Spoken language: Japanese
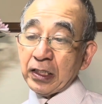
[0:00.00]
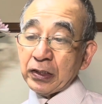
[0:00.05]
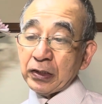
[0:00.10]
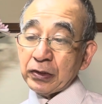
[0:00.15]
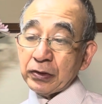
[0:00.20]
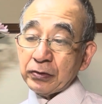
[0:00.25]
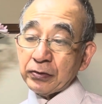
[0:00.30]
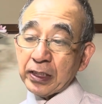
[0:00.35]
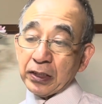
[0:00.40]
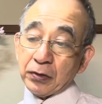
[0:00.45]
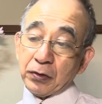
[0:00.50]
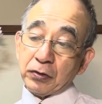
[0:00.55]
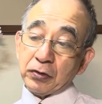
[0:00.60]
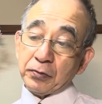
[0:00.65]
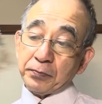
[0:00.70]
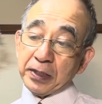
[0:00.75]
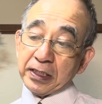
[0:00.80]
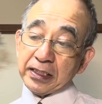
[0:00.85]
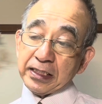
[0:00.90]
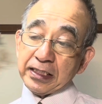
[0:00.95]
受け取る
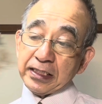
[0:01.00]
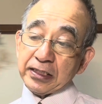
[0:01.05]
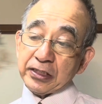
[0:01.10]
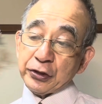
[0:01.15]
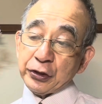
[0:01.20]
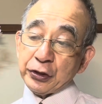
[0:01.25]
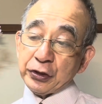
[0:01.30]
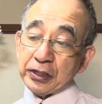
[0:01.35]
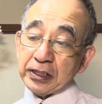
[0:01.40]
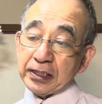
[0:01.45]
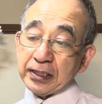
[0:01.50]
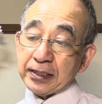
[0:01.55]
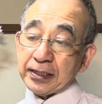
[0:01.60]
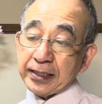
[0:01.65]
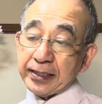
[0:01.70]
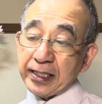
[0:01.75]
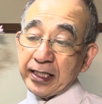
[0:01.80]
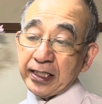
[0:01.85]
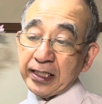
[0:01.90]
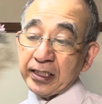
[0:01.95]
べき地に出
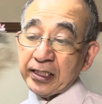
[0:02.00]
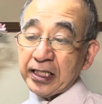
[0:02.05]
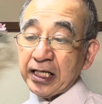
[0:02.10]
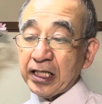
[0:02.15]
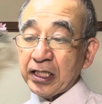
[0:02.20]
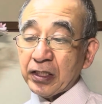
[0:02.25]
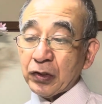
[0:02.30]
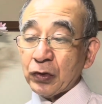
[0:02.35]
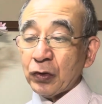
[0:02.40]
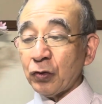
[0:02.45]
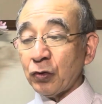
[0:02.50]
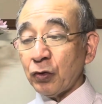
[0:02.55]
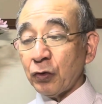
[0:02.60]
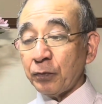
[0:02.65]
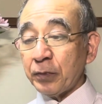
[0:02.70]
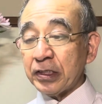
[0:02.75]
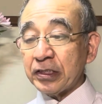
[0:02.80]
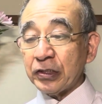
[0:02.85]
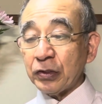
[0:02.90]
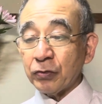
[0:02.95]
て行けとの
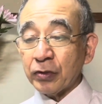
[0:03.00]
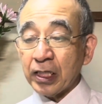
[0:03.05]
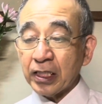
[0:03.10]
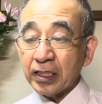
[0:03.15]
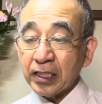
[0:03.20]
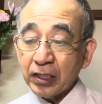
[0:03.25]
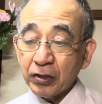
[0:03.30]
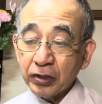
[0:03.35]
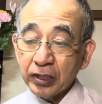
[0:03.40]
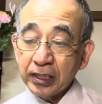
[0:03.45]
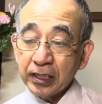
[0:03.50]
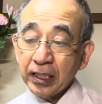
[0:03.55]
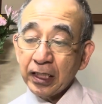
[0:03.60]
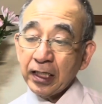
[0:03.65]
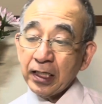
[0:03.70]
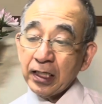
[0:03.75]
召しを受けた時